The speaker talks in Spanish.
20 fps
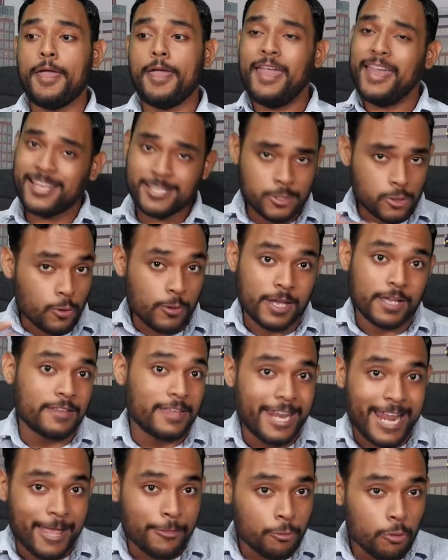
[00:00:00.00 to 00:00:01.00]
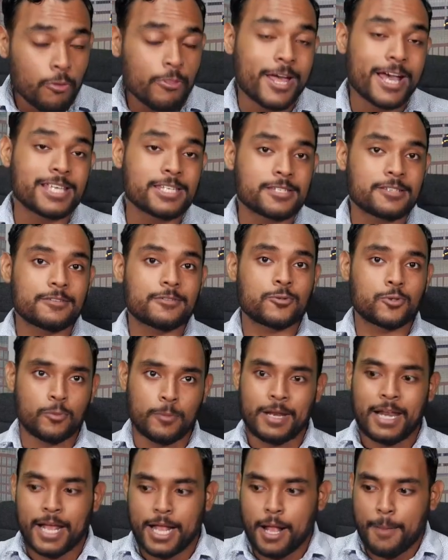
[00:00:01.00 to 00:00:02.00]
Esto genera dudas
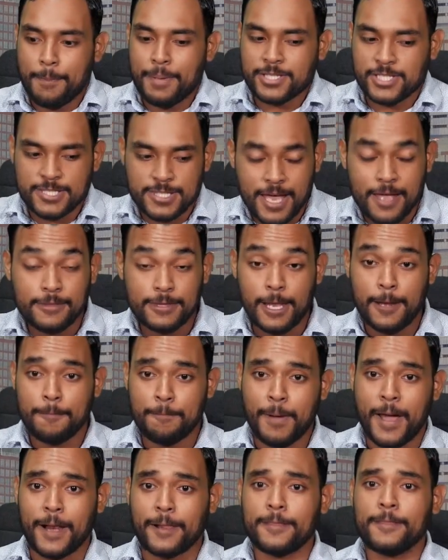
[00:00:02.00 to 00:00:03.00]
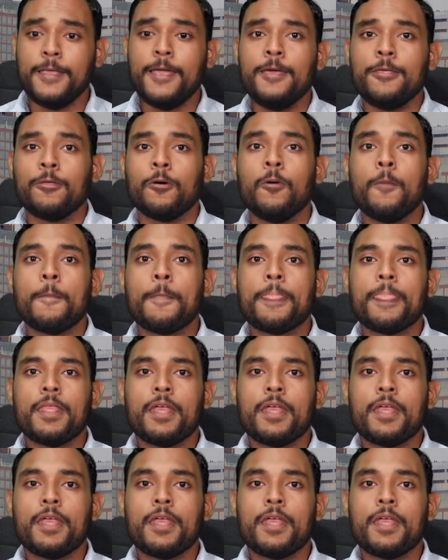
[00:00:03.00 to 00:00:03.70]
sobre la capacidad del partido